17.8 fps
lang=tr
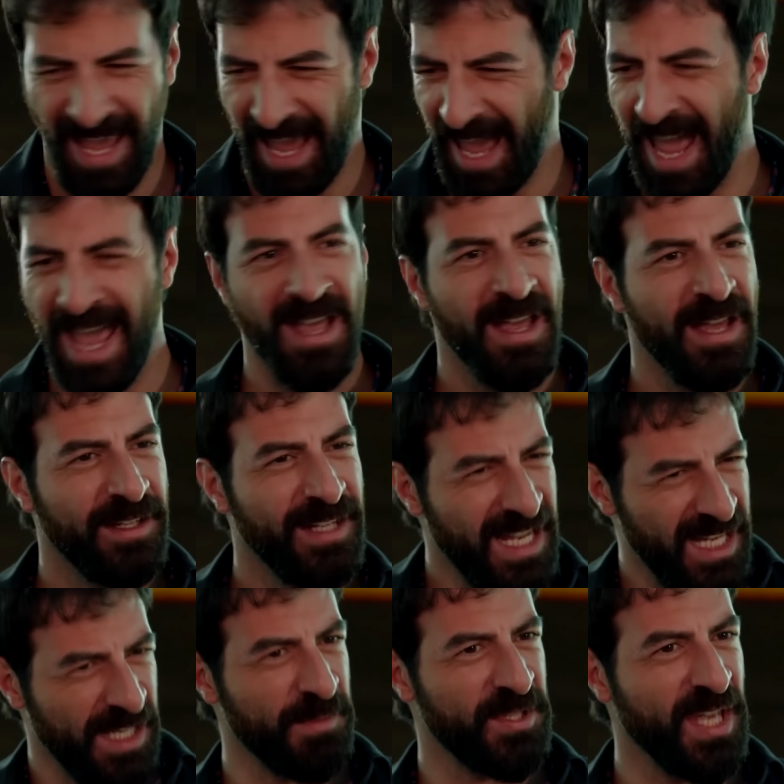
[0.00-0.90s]
Eh
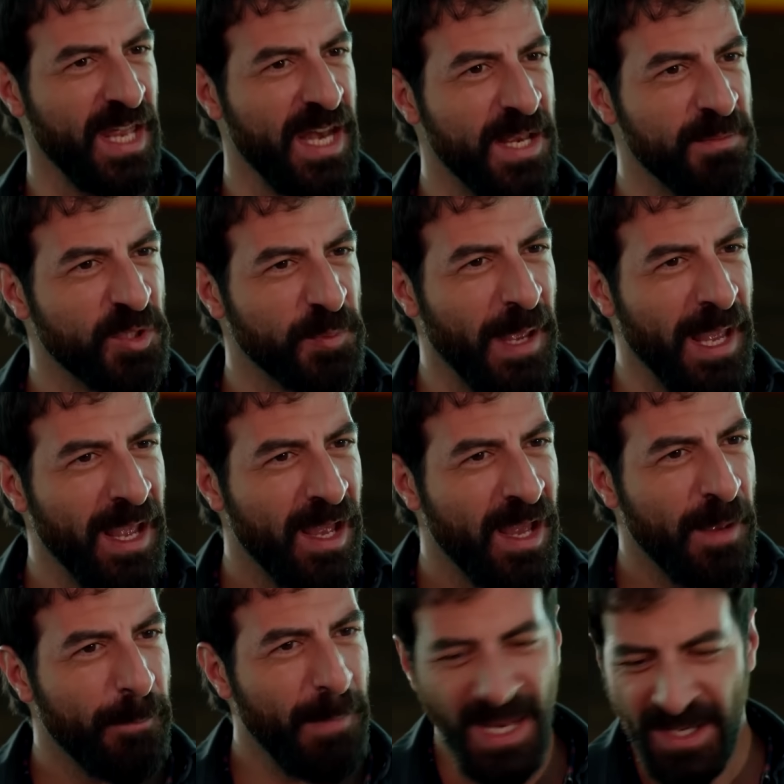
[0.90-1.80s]
ne 20 seneymiş be?
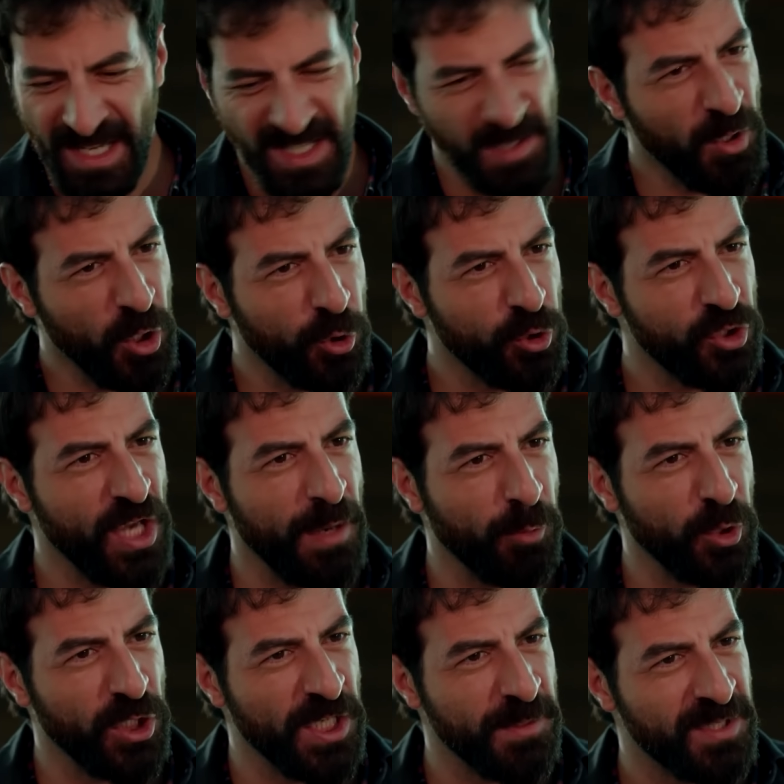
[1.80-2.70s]
Ben ne zaman
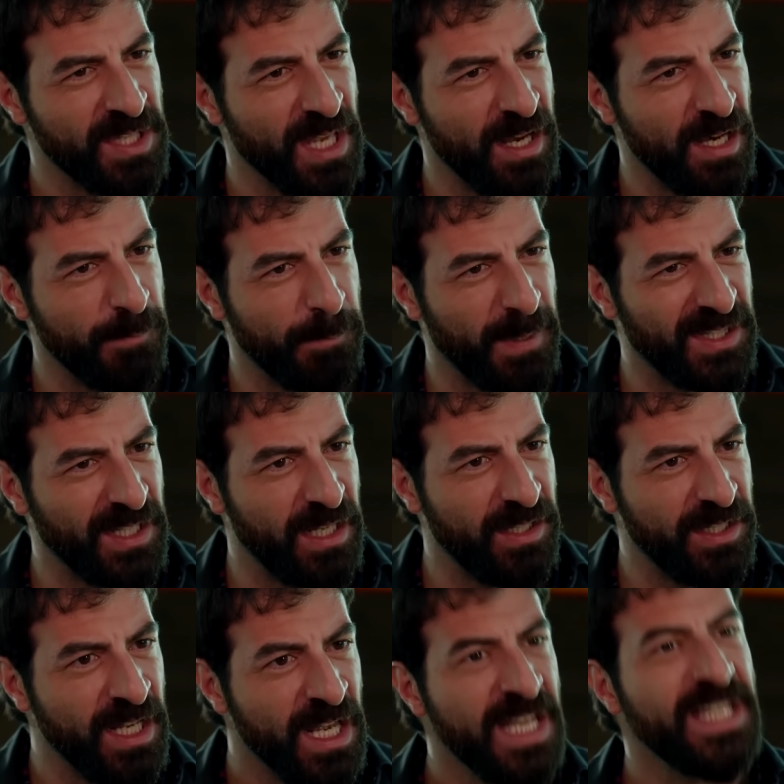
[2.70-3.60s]
ödeyeceğim bu 20 senenin
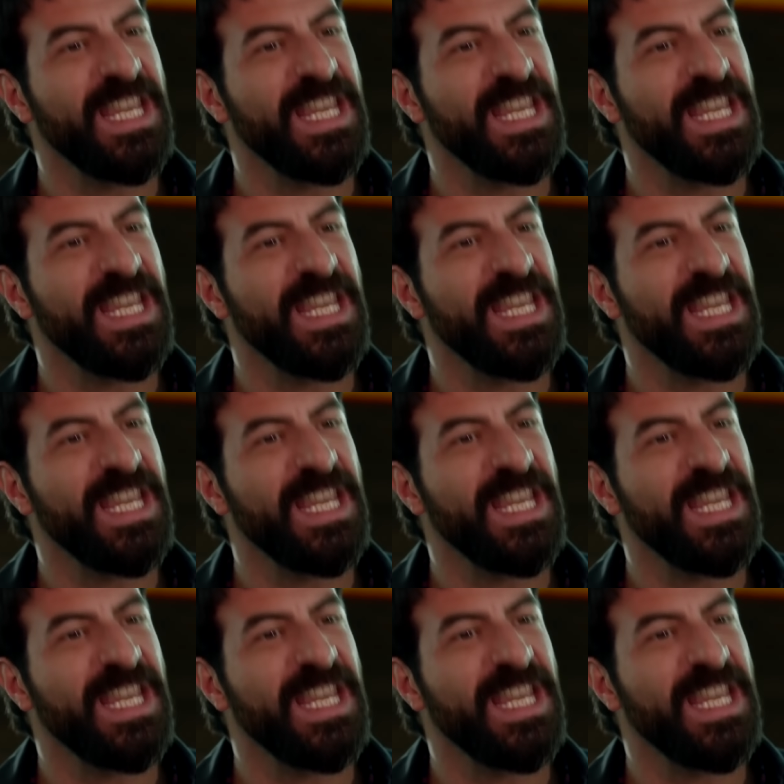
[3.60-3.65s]
bedelini?